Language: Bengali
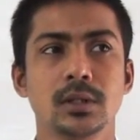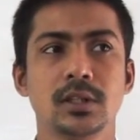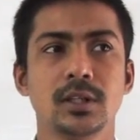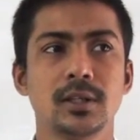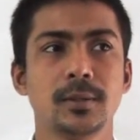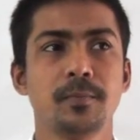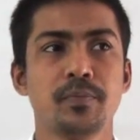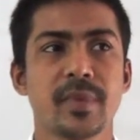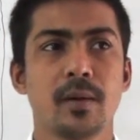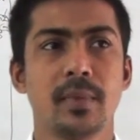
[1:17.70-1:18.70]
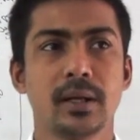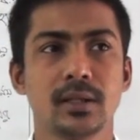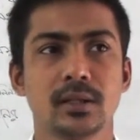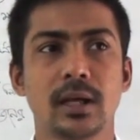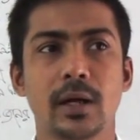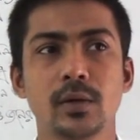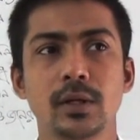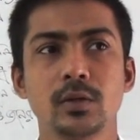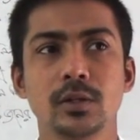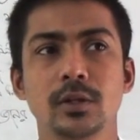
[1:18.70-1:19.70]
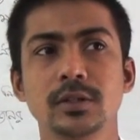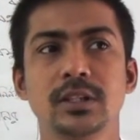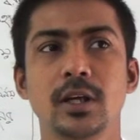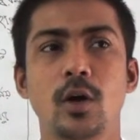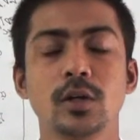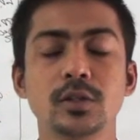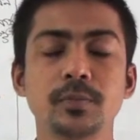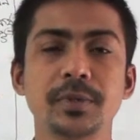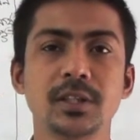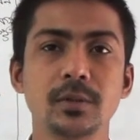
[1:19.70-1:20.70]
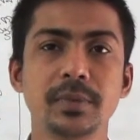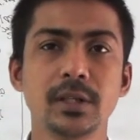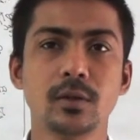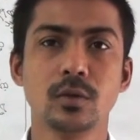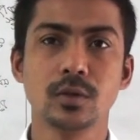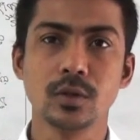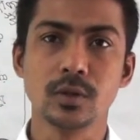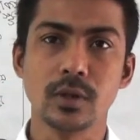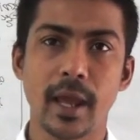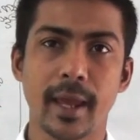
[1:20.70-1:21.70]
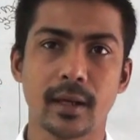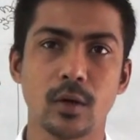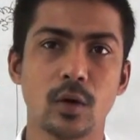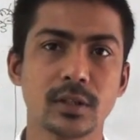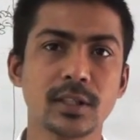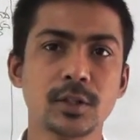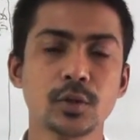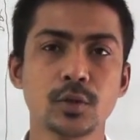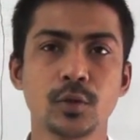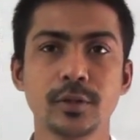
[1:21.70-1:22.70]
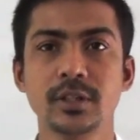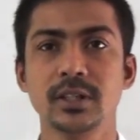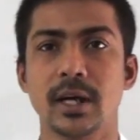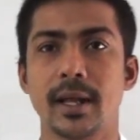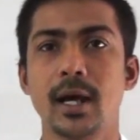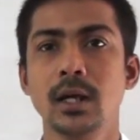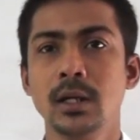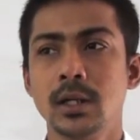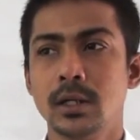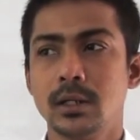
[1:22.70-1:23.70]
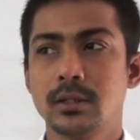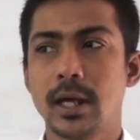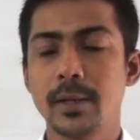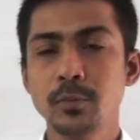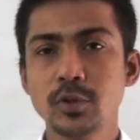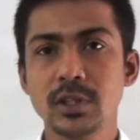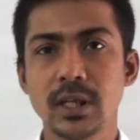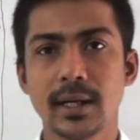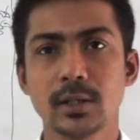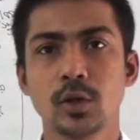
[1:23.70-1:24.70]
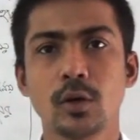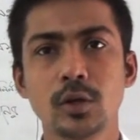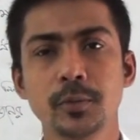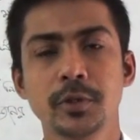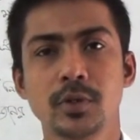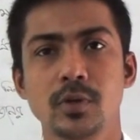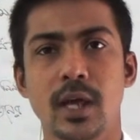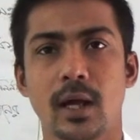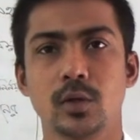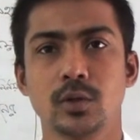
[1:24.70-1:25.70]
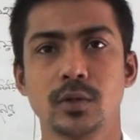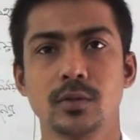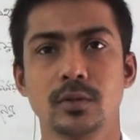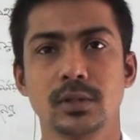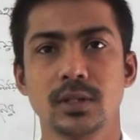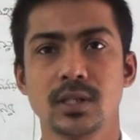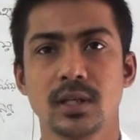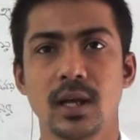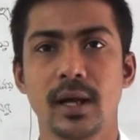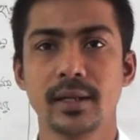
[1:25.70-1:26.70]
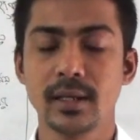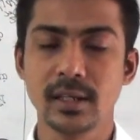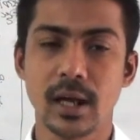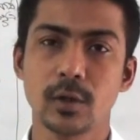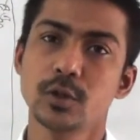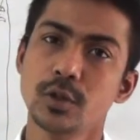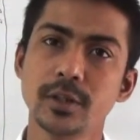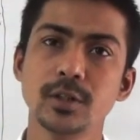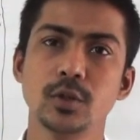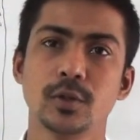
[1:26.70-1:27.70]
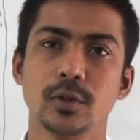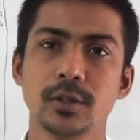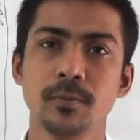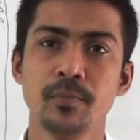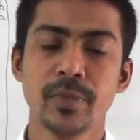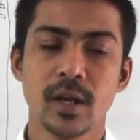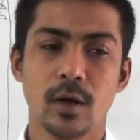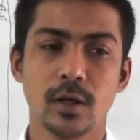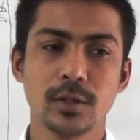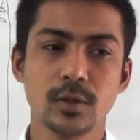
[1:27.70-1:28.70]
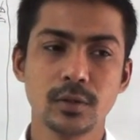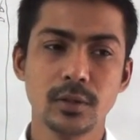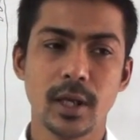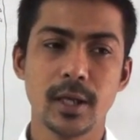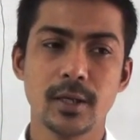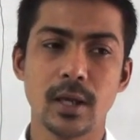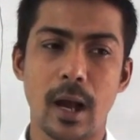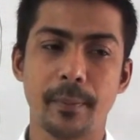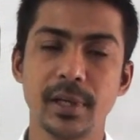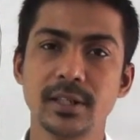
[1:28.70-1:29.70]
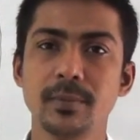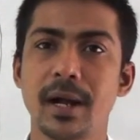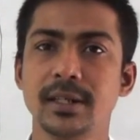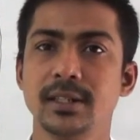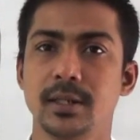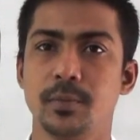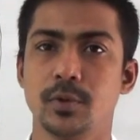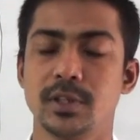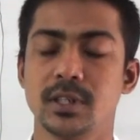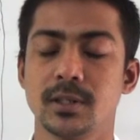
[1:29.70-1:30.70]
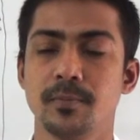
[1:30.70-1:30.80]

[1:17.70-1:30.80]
সে মানে ধারণা করলো যে হয়তো পৃথিবী কোনো এক অদৃশ্য শক্তি দ্বারা তার মধ্যে থাকা সকল বস্তুকে আকর্ষণ করতেছে আর এই আকর্ষণের জন্যই হয়তো এই আপেলটি মাটিতে পড়েছে